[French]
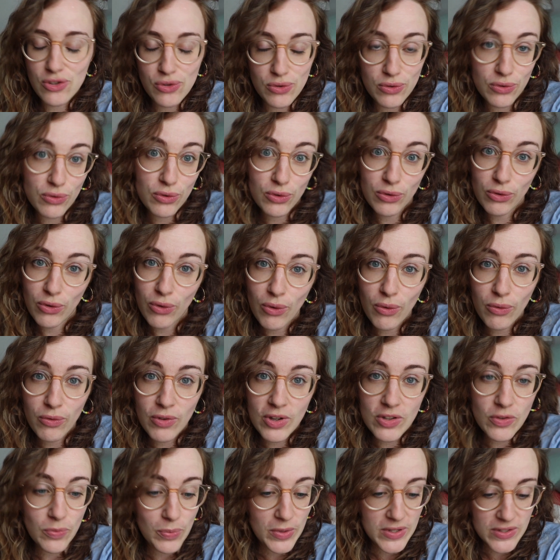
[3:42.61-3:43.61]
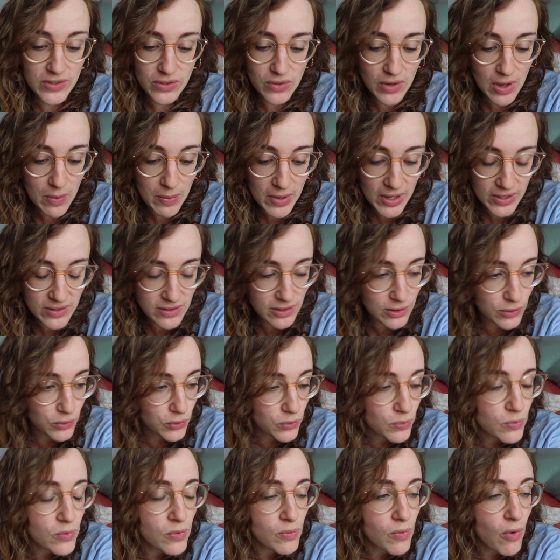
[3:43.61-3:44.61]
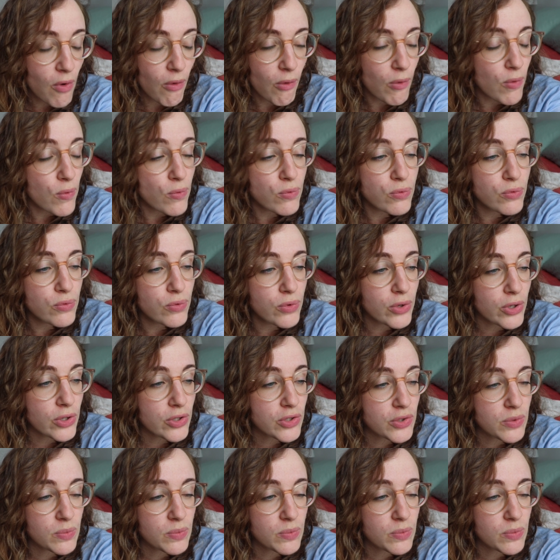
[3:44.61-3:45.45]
suis teuteux en fait parce qu'à partir du moment où euh,